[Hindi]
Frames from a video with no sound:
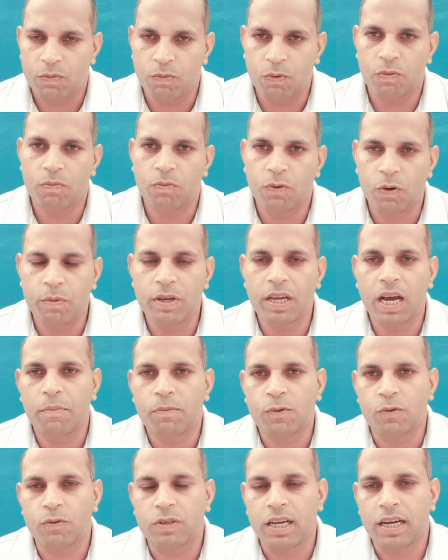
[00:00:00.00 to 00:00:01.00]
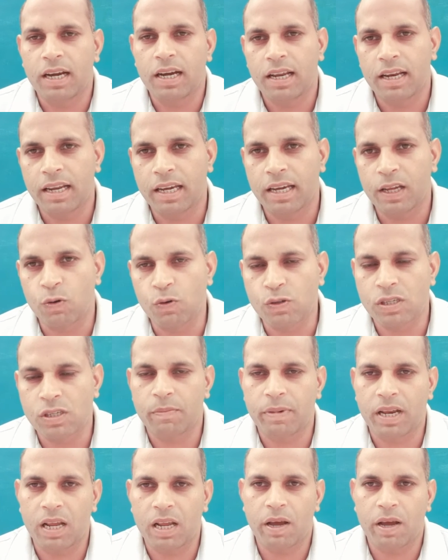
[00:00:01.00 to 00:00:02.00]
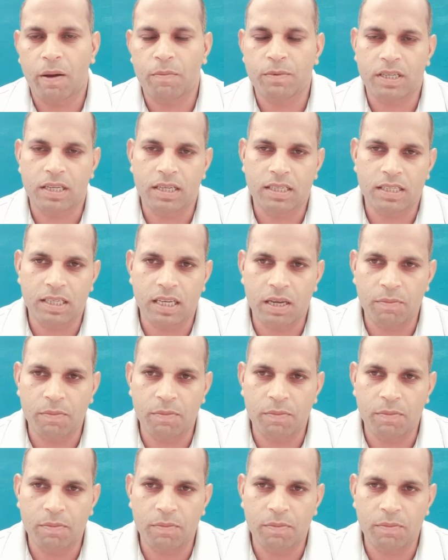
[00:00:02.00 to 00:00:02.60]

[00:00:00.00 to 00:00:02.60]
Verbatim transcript: वो वो भी आप सुनिएगा लेकिन उससे पहले मैं आपसे